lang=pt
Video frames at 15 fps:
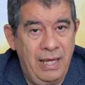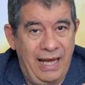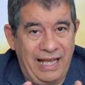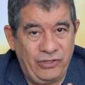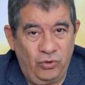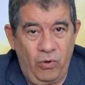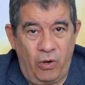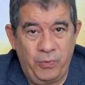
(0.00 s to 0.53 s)

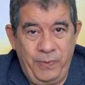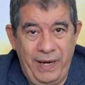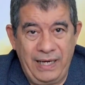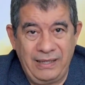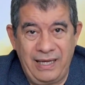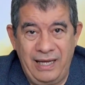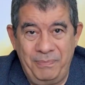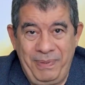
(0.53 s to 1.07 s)
a sua
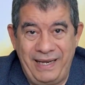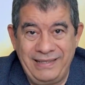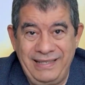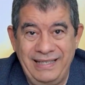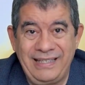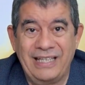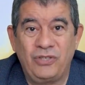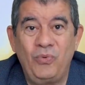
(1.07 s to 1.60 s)
oferta
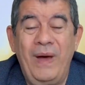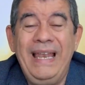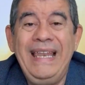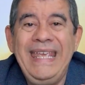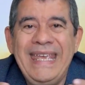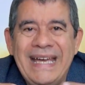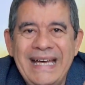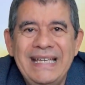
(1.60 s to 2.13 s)
representa a sua
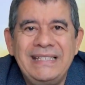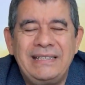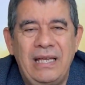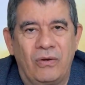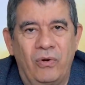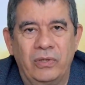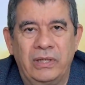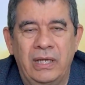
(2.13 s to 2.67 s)

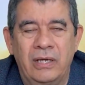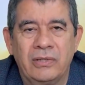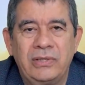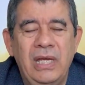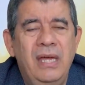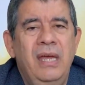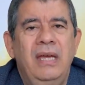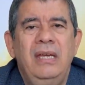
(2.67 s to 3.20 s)
aliança com Deus.